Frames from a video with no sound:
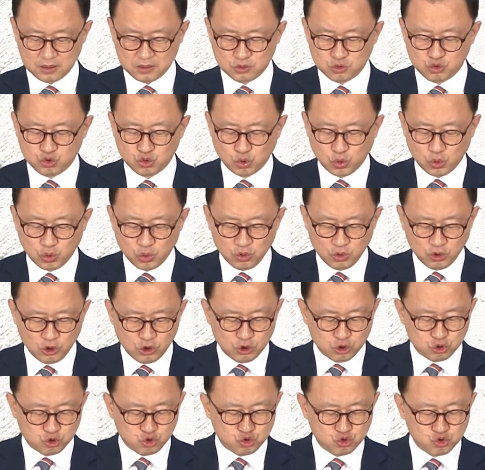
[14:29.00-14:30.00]
주로
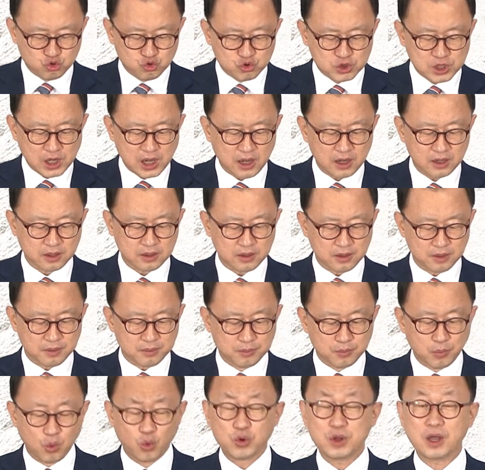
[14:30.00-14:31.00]
중상,
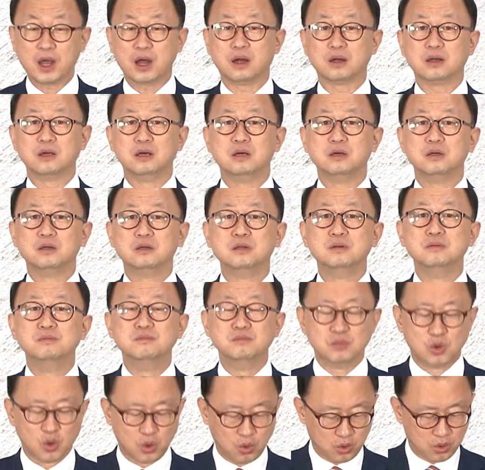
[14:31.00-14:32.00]
모략,
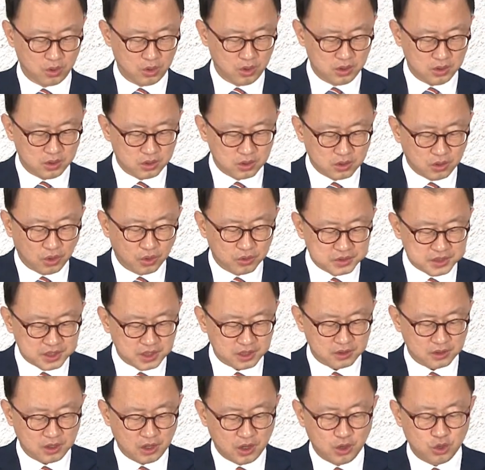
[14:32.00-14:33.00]
음모,
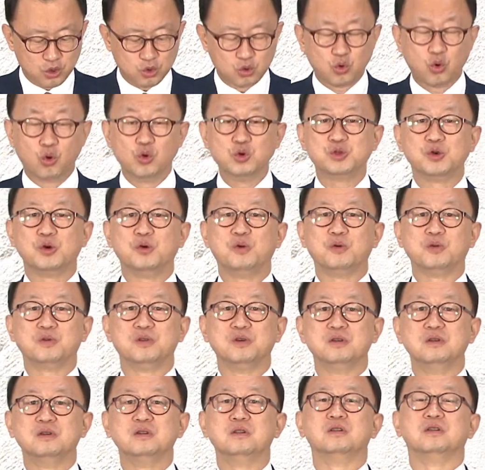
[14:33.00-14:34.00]
거짓, 고소
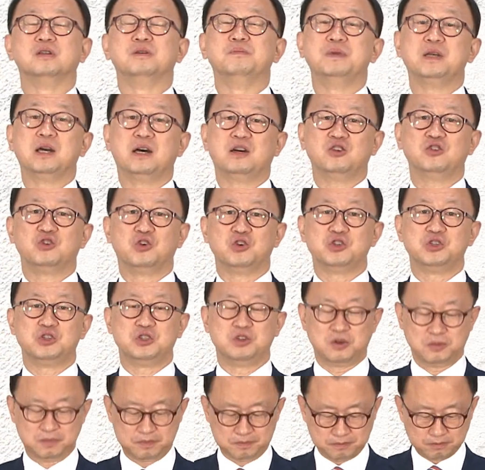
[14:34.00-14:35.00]
등을 의미하는
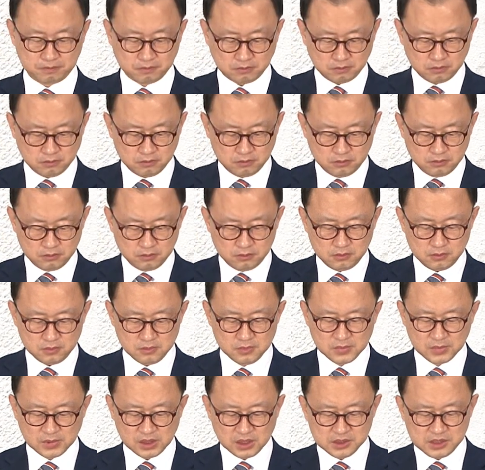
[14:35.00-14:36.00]
것이죠.
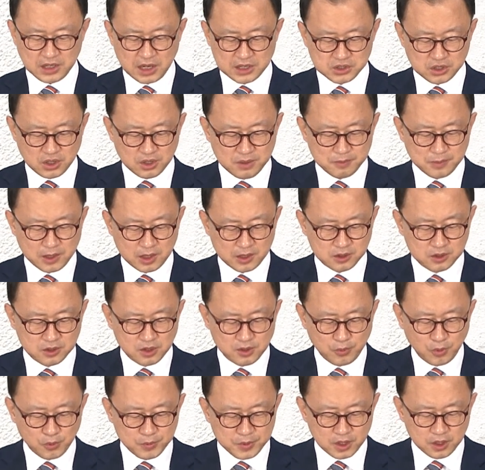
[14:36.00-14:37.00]

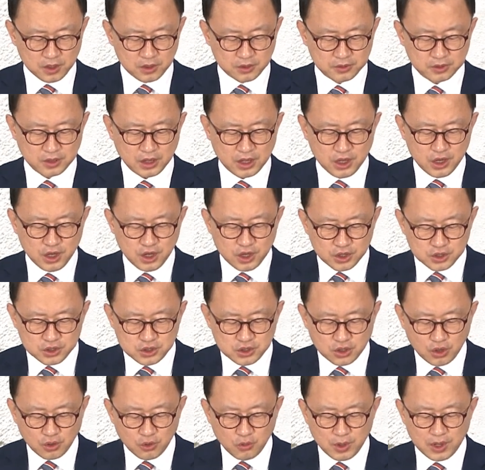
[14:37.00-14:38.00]
사절을 보면
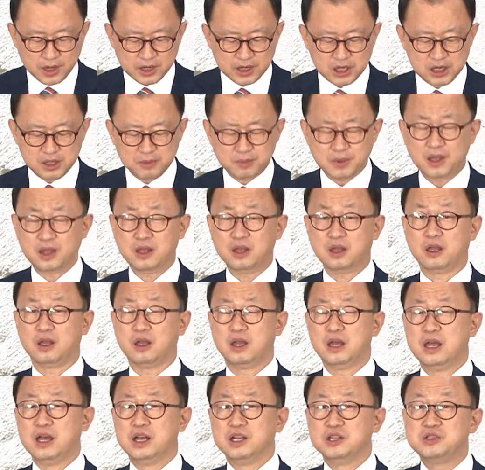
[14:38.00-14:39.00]
여호와 하나님의
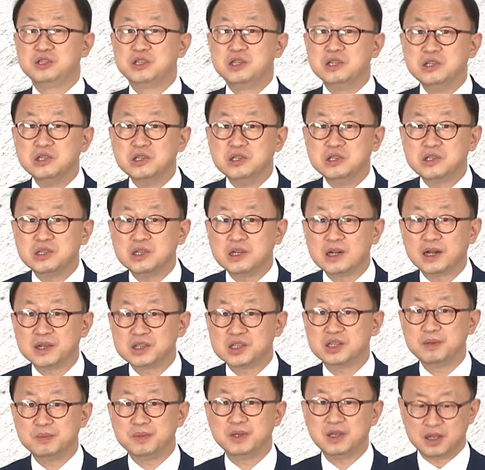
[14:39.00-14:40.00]

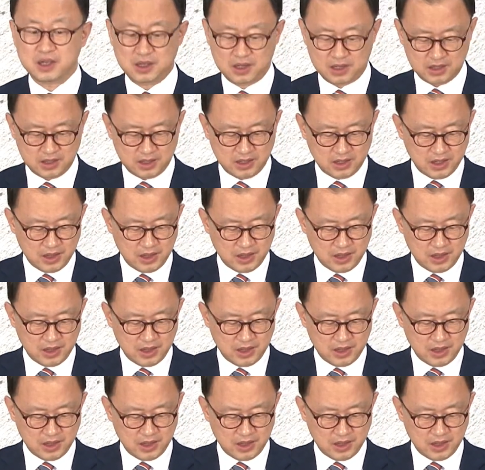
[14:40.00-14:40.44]
진실하심이